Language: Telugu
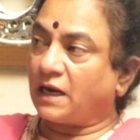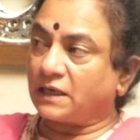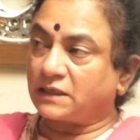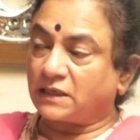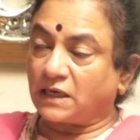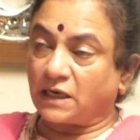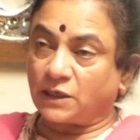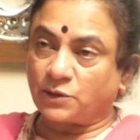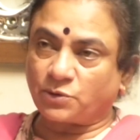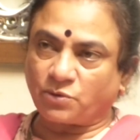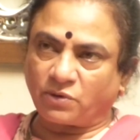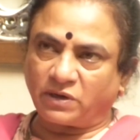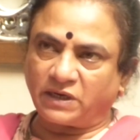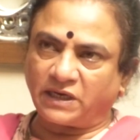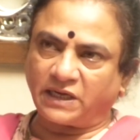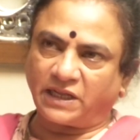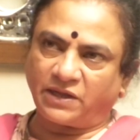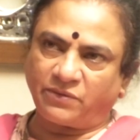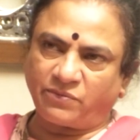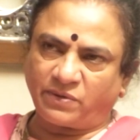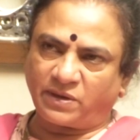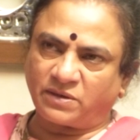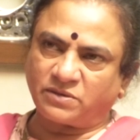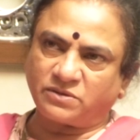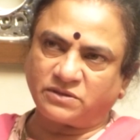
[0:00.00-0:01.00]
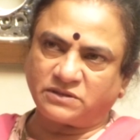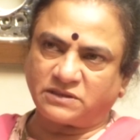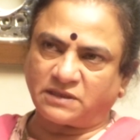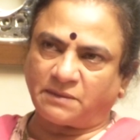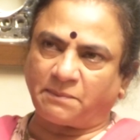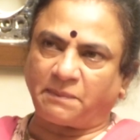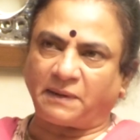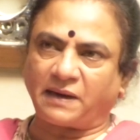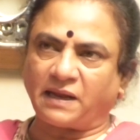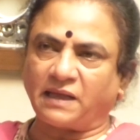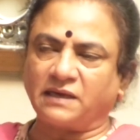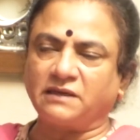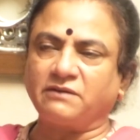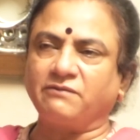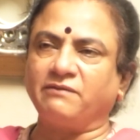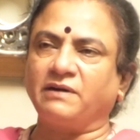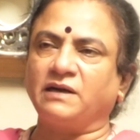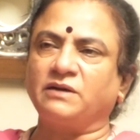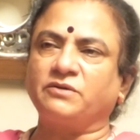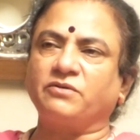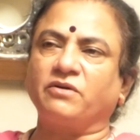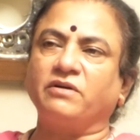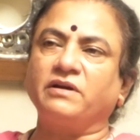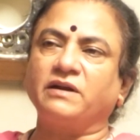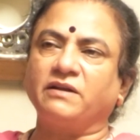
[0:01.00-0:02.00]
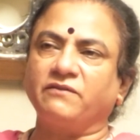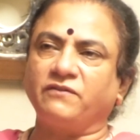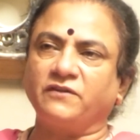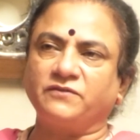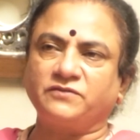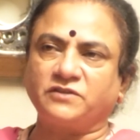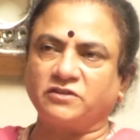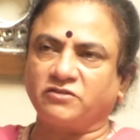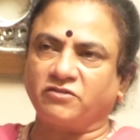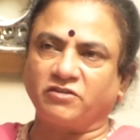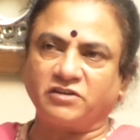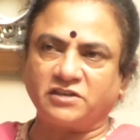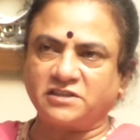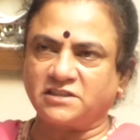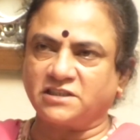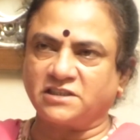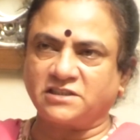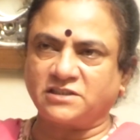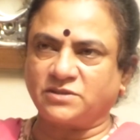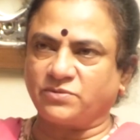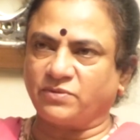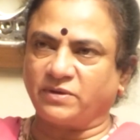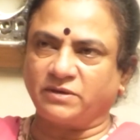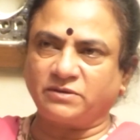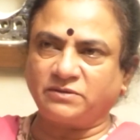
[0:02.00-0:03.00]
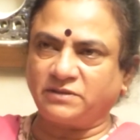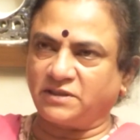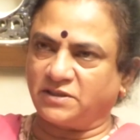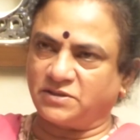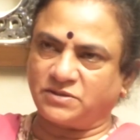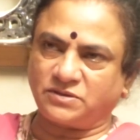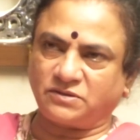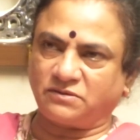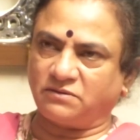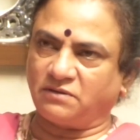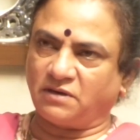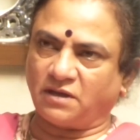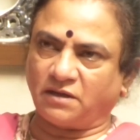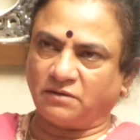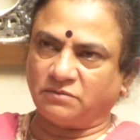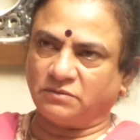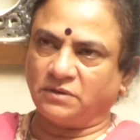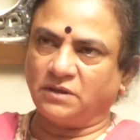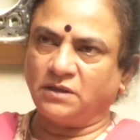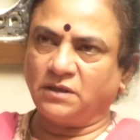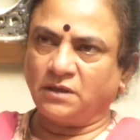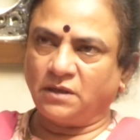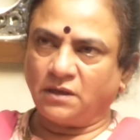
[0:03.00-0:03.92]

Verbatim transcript: అట్లా ట్వంటీ వరకు చెప్పడానికి వాళ్ళు ట్వంటీ ఫిఫ్త్ ట్వంటీ సిక్స్త్ వరకు తీసుకున్నారు